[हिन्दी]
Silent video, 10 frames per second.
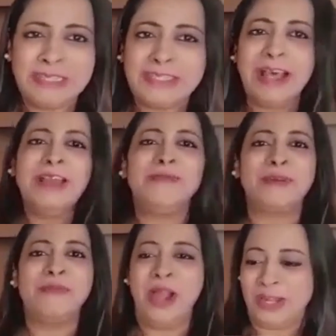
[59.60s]
सारे
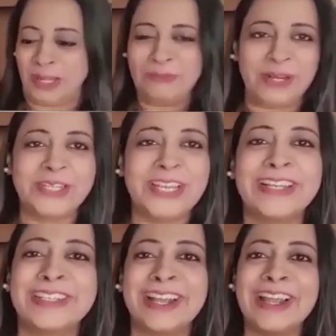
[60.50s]
ब्रह्मांड के पक्षी
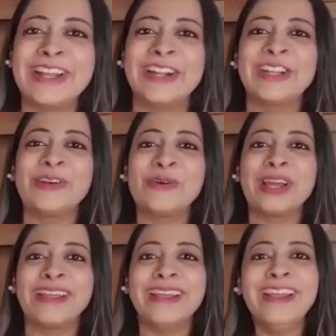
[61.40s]
एक जगह इकट्ठे हो
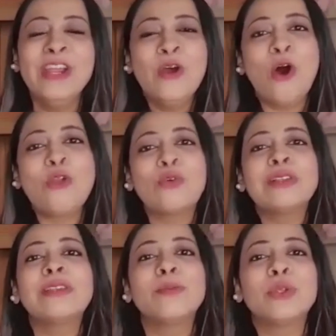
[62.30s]
गए हैं और
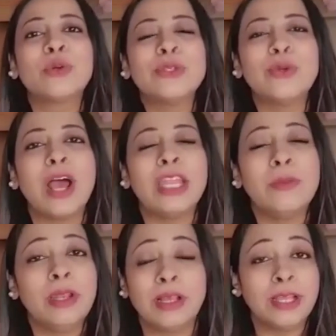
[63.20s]
वो समुद्र को
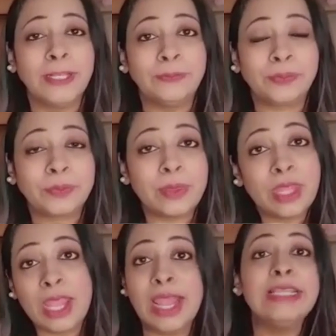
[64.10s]
सुखाने में गए हैं
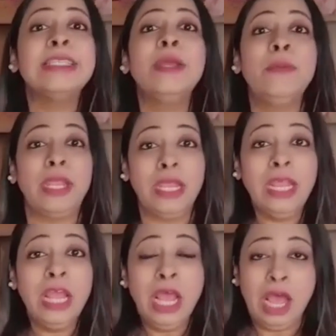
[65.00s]
ऐसे
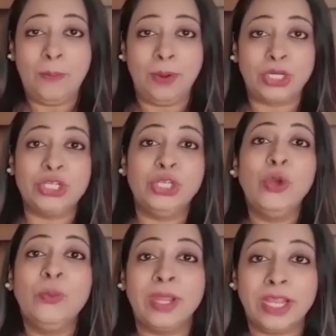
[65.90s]
में
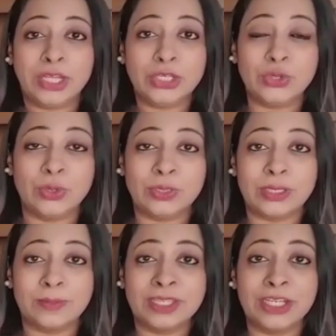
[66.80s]
पक्षियों में जो
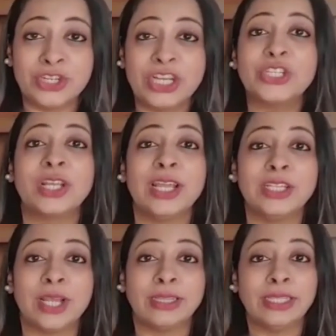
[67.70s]
सबसे श्रेष्ठ
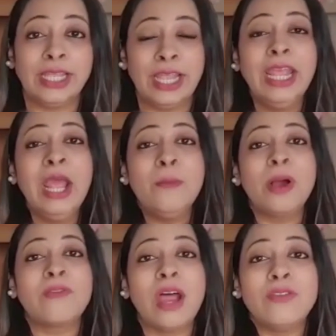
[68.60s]
कहे जाते हैं
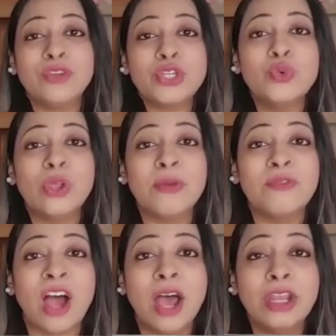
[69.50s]
भगवान विष्णु के
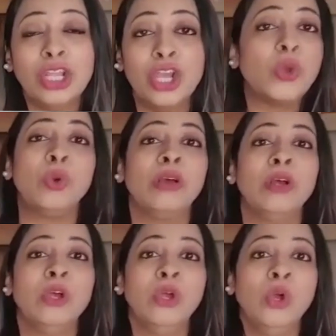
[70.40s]
वाहन गरुण
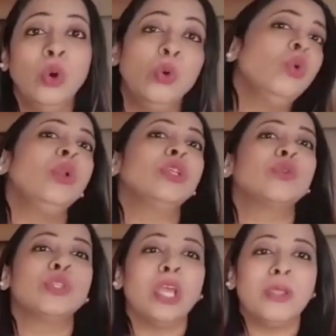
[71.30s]
उन्होंने
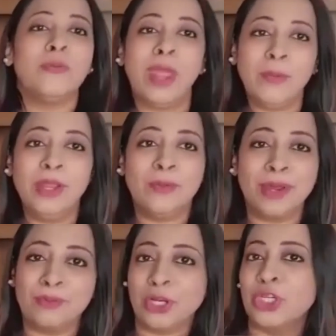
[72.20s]
सोचा कि मैं भी
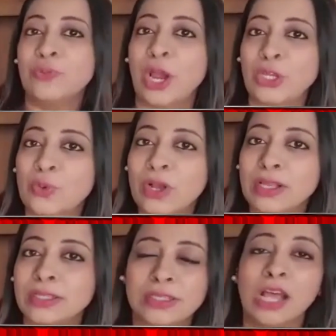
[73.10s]
अपने पक्षी भाइयों
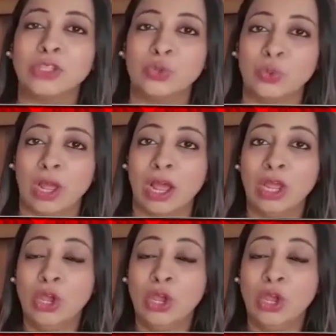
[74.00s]
का साथ दूंगा